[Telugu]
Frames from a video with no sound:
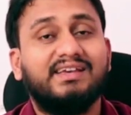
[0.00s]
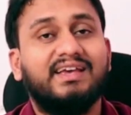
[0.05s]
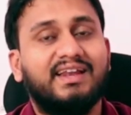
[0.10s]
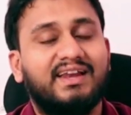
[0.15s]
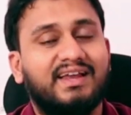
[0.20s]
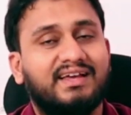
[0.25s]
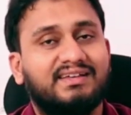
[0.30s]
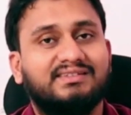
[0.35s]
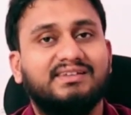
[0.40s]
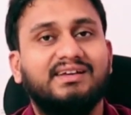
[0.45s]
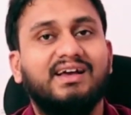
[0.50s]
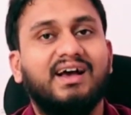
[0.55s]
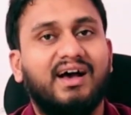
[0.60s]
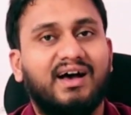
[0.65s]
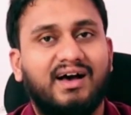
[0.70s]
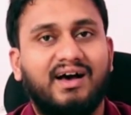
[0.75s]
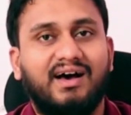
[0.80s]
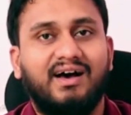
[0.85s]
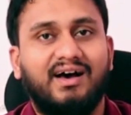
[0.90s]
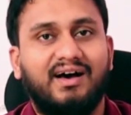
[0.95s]

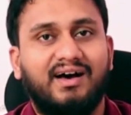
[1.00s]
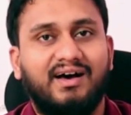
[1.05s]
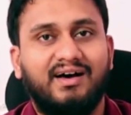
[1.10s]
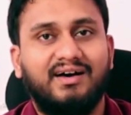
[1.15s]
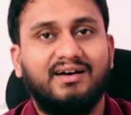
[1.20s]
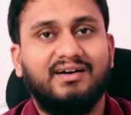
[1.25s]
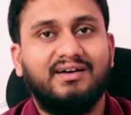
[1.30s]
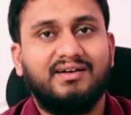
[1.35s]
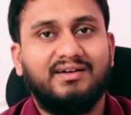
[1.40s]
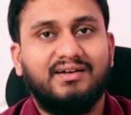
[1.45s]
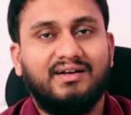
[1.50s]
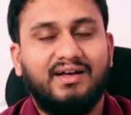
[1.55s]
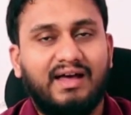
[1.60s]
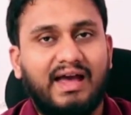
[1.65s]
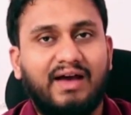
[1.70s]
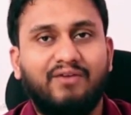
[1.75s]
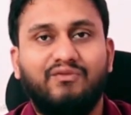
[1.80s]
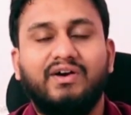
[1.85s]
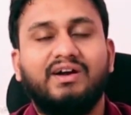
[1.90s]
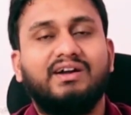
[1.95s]
సీరియస్గా
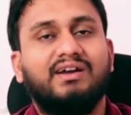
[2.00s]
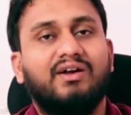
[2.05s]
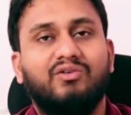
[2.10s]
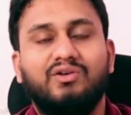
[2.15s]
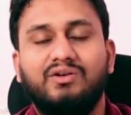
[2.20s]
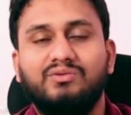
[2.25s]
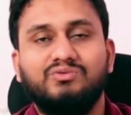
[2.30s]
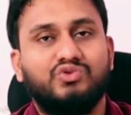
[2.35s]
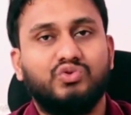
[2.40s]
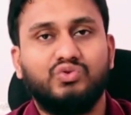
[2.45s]
ఎఫెక్ట్ అవ్వడం